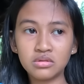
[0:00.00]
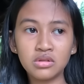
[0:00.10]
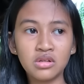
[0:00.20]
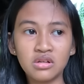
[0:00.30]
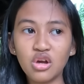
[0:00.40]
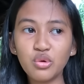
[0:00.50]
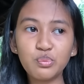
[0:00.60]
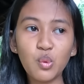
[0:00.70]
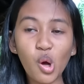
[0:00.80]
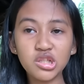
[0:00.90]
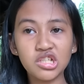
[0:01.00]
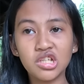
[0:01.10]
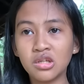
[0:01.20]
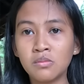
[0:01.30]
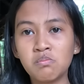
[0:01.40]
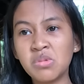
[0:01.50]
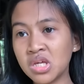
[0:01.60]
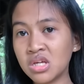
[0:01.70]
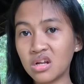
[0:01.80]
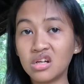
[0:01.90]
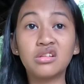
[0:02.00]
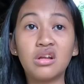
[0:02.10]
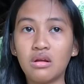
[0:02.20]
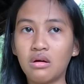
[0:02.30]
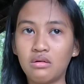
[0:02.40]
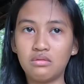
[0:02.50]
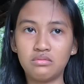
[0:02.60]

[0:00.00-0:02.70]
Mm-mm. Ngayon po kasi, bihira na lang.